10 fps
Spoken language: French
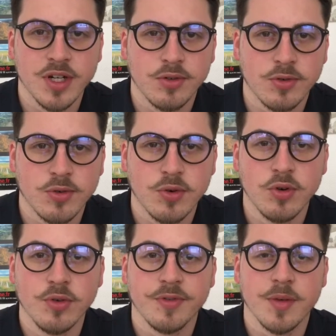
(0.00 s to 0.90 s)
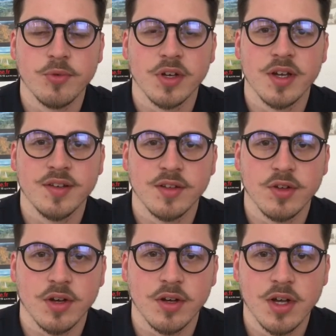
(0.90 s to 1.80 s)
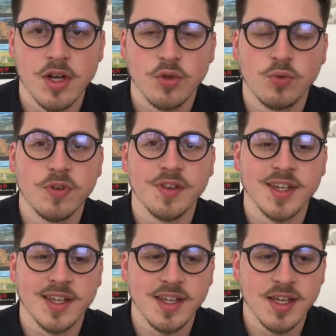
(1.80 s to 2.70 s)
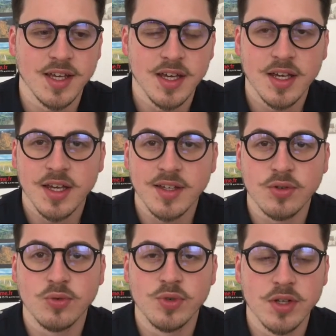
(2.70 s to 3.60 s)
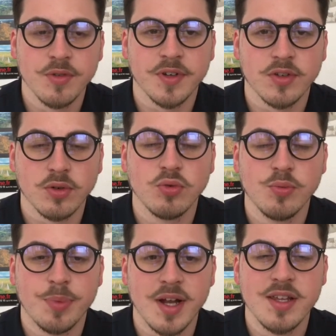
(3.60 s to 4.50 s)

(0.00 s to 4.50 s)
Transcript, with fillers: del Toro, le fameux réalisateur souvent décrié et surtout qui ne fait surtout pas